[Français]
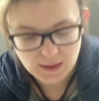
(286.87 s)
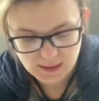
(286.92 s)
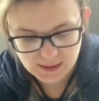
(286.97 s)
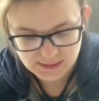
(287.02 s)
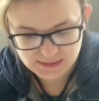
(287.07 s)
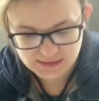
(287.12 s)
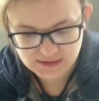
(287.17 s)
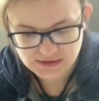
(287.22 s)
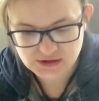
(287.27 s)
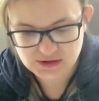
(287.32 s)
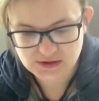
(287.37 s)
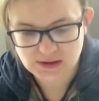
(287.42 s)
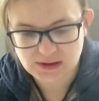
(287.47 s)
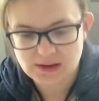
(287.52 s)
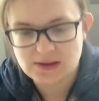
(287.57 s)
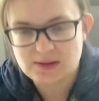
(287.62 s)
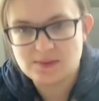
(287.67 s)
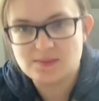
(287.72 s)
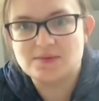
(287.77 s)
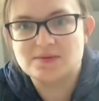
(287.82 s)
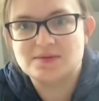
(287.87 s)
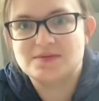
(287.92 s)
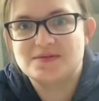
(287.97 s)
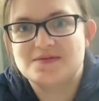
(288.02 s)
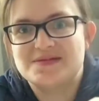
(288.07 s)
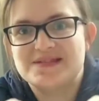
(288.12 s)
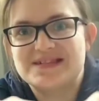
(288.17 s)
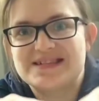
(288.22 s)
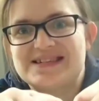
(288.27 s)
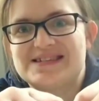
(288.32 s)
Indéchirables,
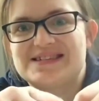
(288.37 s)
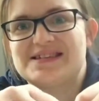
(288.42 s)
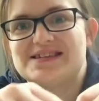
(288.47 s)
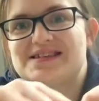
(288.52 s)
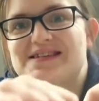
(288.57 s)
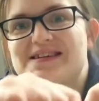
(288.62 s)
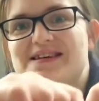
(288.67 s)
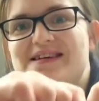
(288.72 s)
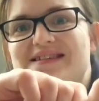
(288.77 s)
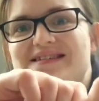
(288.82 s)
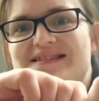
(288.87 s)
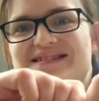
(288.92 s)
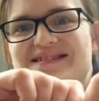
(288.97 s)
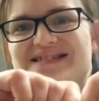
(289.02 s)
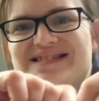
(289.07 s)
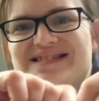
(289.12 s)
on va tester ça.